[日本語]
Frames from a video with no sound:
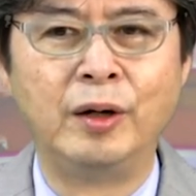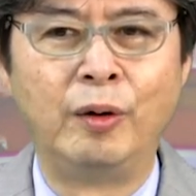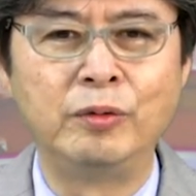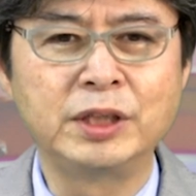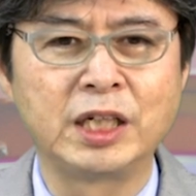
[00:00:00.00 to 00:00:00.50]

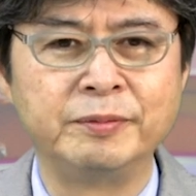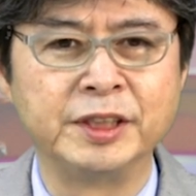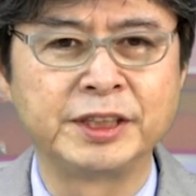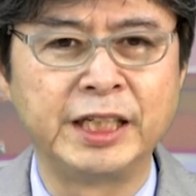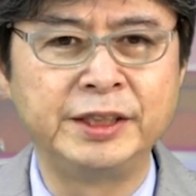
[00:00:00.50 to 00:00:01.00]
本学部の
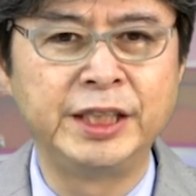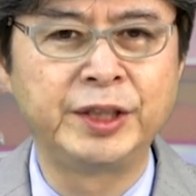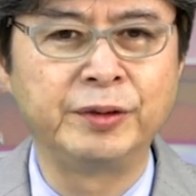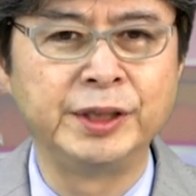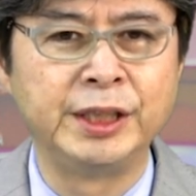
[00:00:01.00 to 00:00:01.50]
専任
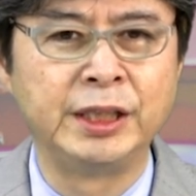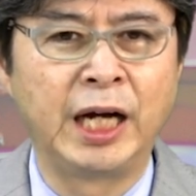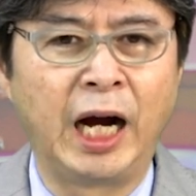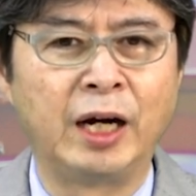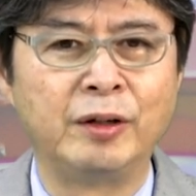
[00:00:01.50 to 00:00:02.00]
教員
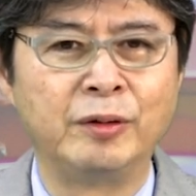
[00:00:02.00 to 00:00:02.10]
が